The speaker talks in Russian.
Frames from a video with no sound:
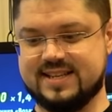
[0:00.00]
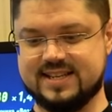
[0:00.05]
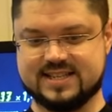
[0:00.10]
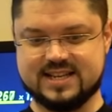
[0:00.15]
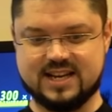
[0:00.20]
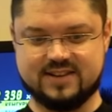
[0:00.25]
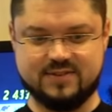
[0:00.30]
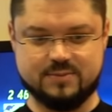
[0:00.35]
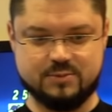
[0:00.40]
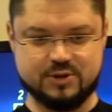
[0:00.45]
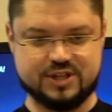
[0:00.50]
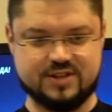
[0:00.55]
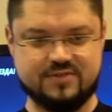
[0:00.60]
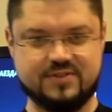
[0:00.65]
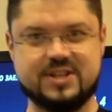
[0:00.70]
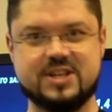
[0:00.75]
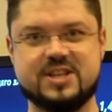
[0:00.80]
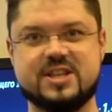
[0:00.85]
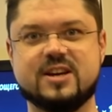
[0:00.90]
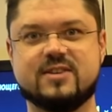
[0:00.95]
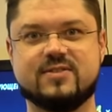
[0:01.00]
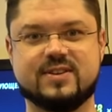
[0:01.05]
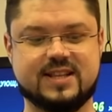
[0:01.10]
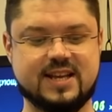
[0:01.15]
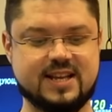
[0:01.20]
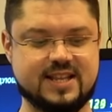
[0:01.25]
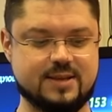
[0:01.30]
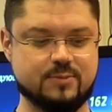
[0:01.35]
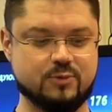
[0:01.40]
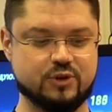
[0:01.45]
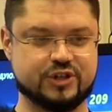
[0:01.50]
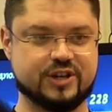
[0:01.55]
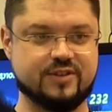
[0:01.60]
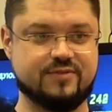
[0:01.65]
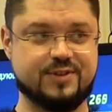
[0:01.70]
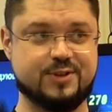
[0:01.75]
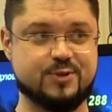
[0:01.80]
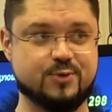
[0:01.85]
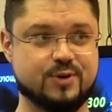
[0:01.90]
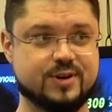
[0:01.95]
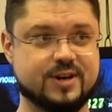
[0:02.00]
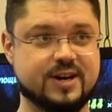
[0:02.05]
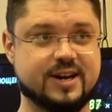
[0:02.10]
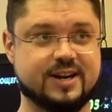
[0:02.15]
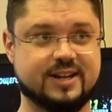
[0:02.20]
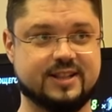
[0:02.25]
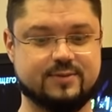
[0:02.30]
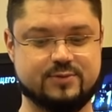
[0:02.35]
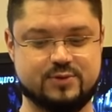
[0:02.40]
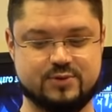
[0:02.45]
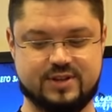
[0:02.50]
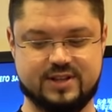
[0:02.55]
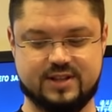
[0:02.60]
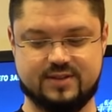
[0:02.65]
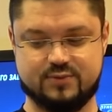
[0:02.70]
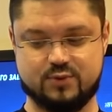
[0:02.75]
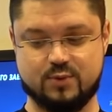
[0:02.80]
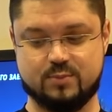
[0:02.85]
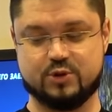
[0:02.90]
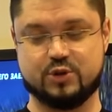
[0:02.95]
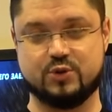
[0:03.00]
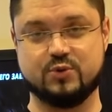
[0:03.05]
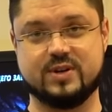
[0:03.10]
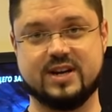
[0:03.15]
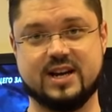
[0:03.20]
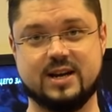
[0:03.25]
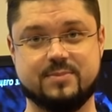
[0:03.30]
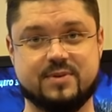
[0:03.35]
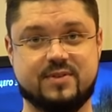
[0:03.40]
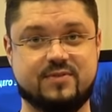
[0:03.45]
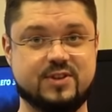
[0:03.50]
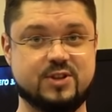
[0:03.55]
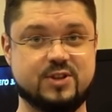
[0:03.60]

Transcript: здесь, как вы можете видеть, не хватает немножко видеокарты. Все дело в том, что как бы